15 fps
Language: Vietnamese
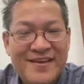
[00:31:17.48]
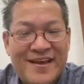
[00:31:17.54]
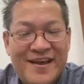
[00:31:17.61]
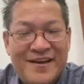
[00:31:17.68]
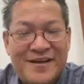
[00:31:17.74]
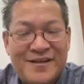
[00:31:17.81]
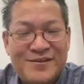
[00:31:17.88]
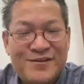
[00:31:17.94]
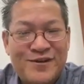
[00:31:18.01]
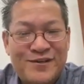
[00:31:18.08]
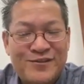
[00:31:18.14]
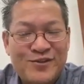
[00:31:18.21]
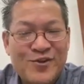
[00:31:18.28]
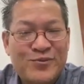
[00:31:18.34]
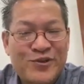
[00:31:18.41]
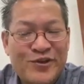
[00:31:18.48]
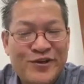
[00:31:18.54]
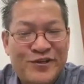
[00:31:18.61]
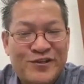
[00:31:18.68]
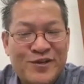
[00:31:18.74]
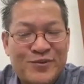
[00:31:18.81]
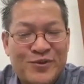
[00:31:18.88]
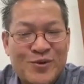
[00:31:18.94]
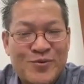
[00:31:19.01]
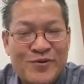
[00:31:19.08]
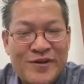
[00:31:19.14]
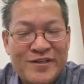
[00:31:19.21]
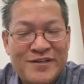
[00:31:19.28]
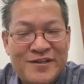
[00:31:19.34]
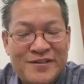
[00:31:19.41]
hay cất cho tray tao tụt quật,